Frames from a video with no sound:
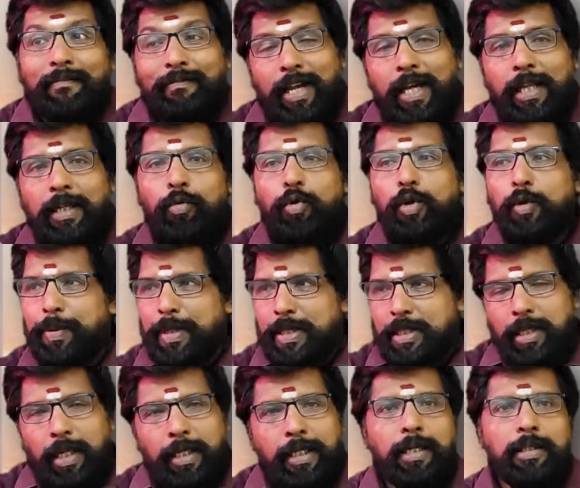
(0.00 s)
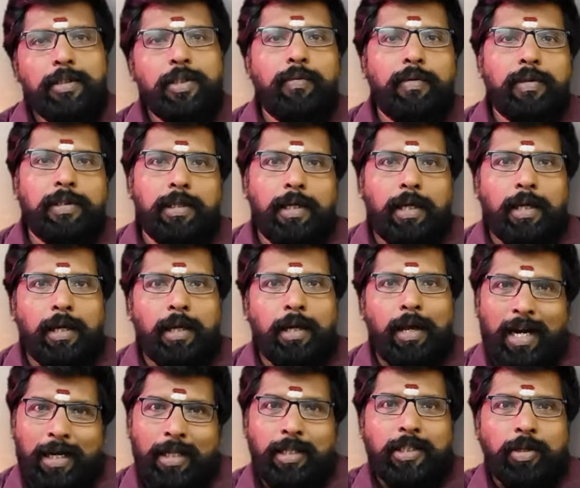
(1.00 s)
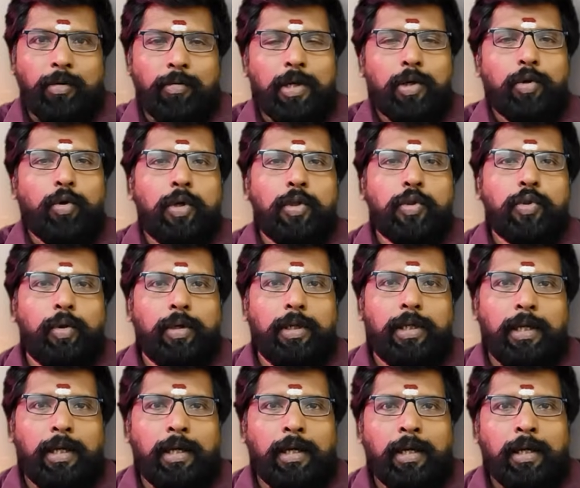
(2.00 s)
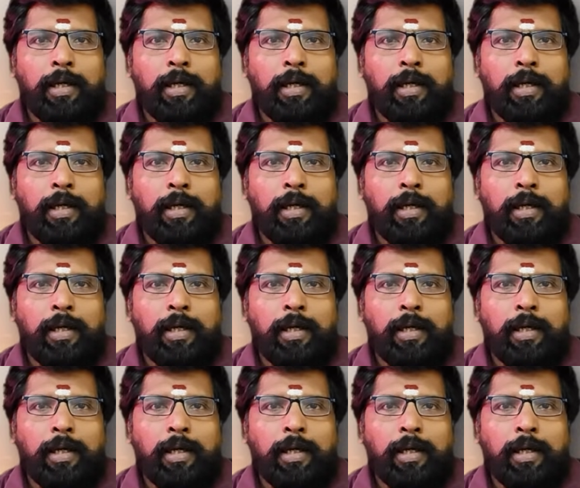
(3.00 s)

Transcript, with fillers: வேற ஒரு பிரச்சனை இழுத்து விட்டு அடுத்தவங்களை குறை சொல்லி